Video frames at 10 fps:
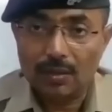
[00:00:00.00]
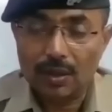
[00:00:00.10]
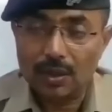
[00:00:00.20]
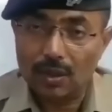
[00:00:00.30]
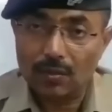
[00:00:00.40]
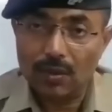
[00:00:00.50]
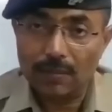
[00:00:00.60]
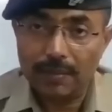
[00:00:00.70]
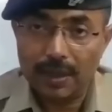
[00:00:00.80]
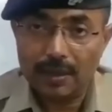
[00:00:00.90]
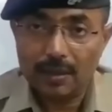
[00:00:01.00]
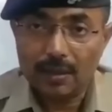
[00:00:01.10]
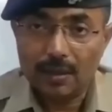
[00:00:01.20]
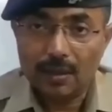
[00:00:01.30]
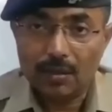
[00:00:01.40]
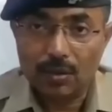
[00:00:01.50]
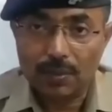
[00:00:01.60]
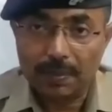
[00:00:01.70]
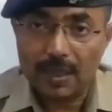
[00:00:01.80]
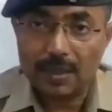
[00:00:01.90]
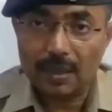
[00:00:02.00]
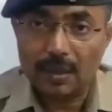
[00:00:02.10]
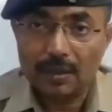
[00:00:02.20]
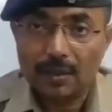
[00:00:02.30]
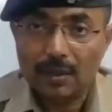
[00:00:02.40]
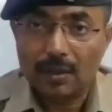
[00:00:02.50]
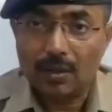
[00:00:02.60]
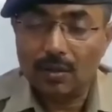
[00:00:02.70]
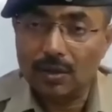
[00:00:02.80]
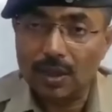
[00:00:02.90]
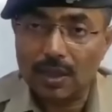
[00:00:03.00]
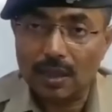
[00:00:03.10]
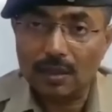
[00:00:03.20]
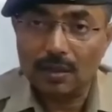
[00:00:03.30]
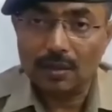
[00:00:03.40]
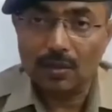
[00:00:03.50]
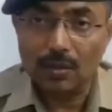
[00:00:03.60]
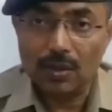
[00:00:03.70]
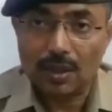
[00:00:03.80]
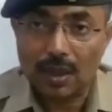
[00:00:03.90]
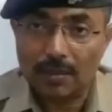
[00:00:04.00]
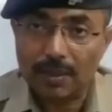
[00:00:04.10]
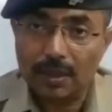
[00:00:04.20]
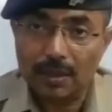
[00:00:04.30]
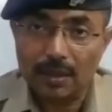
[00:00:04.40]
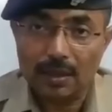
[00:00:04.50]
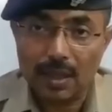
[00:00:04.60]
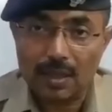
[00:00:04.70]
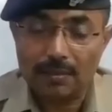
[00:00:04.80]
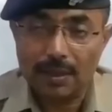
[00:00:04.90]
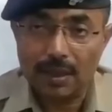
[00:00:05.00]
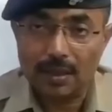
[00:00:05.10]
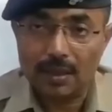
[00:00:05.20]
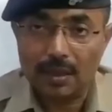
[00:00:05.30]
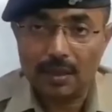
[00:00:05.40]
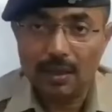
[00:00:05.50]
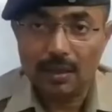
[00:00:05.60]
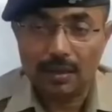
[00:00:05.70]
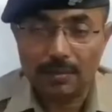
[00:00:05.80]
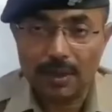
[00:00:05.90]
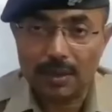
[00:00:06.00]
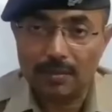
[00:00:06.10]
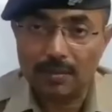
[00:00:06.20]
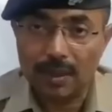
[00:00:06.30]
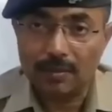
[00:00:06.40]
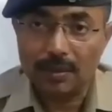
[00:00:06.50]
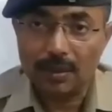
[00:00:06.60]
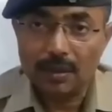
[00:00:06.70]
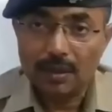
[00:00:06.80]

और छीना हुआ बैग कुछ पैसे और जिसान जो इसका आपराधिक इतिहास भी है इसे एक तमंचा भी बरामद